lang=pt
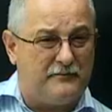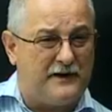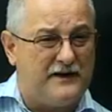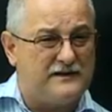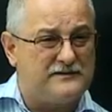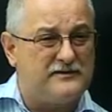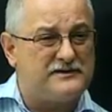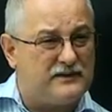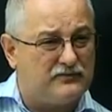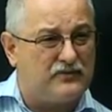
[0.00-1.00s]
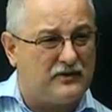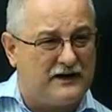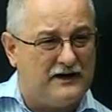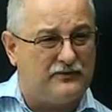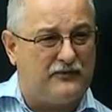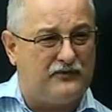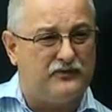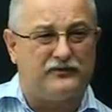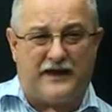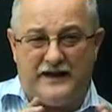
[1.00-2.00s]
campanhas não estão tocando a
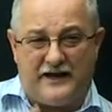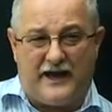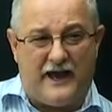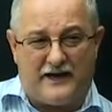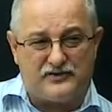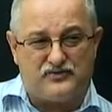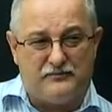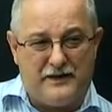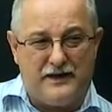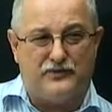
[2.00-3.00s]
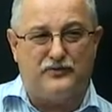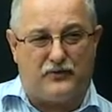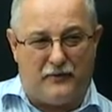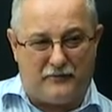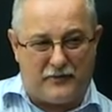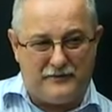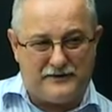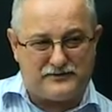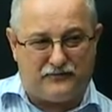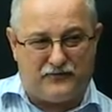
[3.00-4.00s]
fundo, não tem ninguém assumindo um
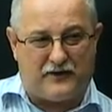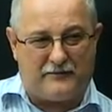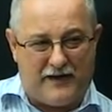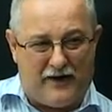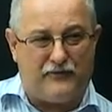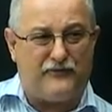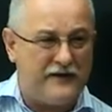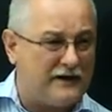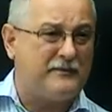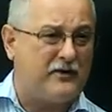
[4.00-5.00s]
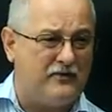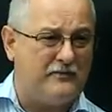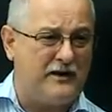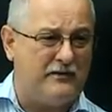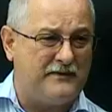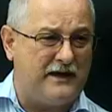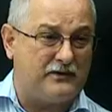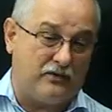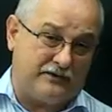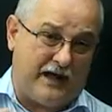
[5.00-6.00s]
compromisso formal, firme com o meio
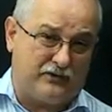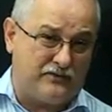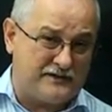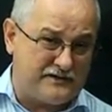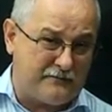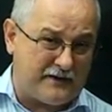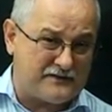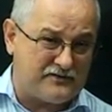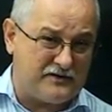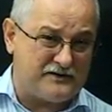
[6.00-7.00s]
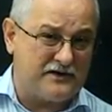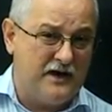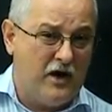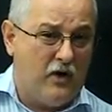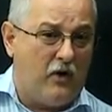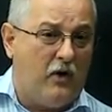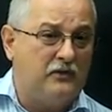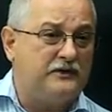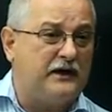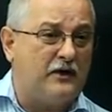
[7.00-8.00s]
ambiente. Eu dá duas impressões
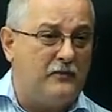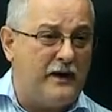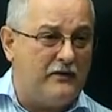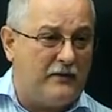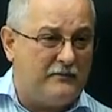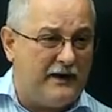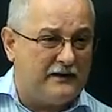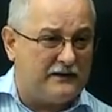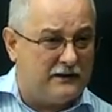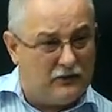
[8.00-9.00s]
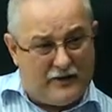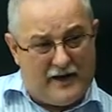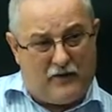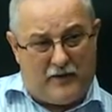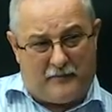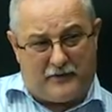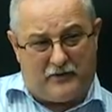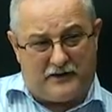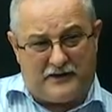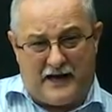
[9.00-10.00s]
ou de que o meio ambiente não é uma
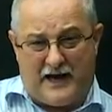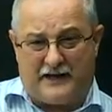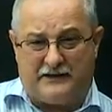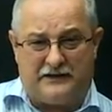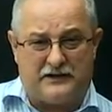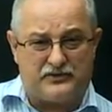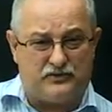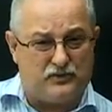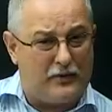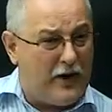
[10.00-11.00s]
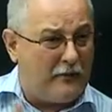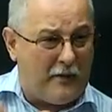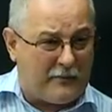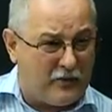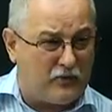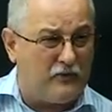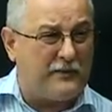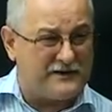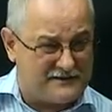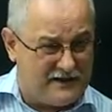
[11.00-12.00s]
prioridade, não é uma
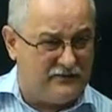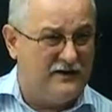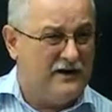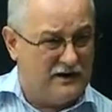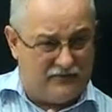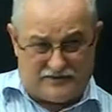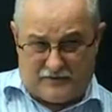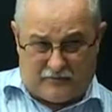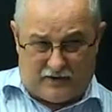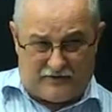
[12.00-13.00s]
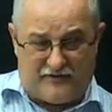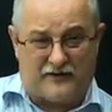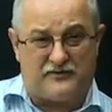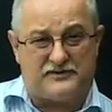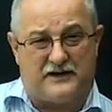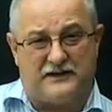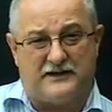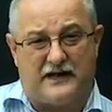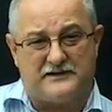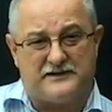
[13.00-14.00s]
preocupação, e você pode ver que os
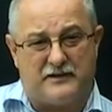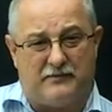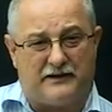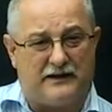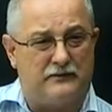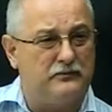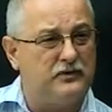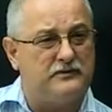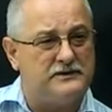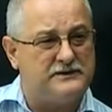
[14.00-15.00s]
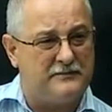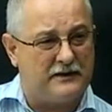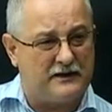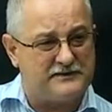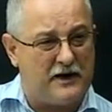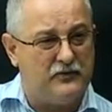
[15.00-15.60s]
candidatos estão batendo muito em cima da